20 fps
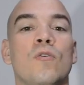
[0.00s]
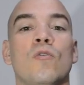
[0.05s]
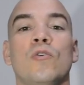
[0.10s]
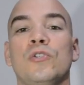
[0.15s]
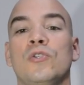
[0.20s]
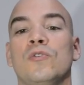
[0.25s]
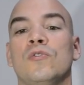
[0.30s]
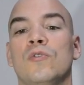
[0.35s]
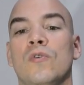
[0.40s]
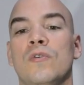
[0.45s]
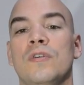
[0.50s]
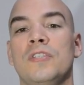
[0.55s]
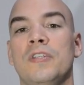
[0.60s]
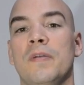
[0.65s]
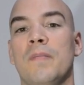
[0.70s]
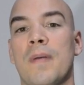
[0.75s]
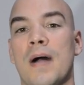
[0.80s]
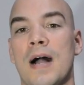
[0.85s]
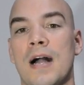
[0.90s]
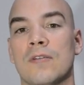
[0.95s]
construtores de
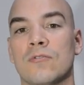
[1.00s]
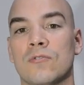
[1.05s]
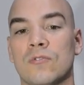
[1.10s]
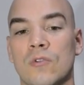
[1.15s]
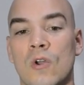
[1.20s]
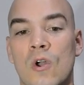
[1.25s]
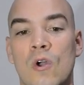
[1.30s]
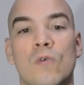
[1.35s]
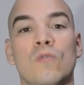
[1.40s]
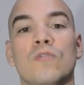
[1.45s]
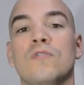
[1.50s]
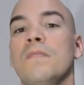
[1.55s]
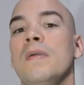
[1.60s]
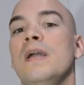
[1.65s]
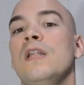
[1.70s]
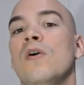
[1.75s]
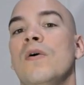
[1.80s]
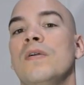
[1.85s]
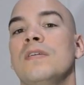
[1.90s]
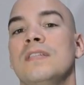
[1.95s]
barcos, os
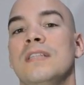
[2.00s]
melhores